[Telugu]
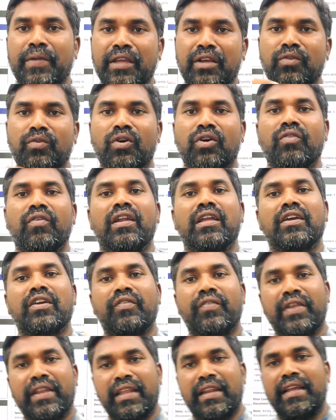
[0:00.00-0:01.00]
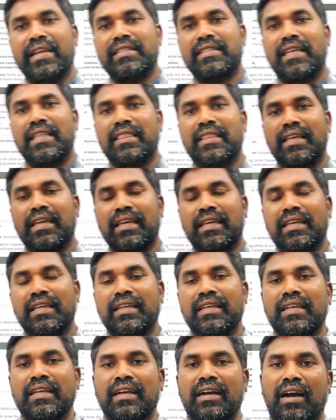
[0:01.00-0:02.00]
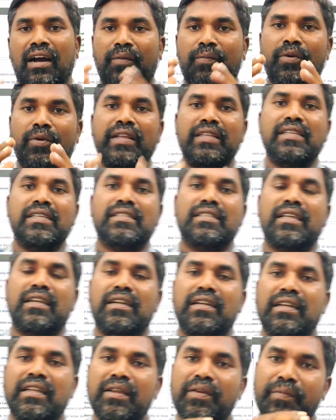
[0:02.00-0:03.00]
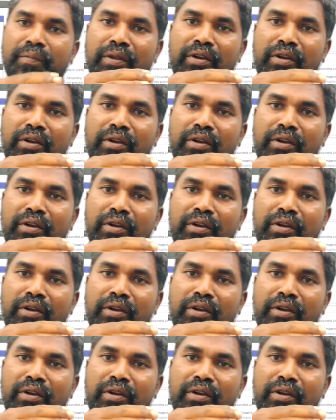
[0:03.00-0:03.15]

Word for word: మీకు ఒకవేళ క్వరీ రైజ్ అయితే అప్పుడు ఏం చేస్తారంటే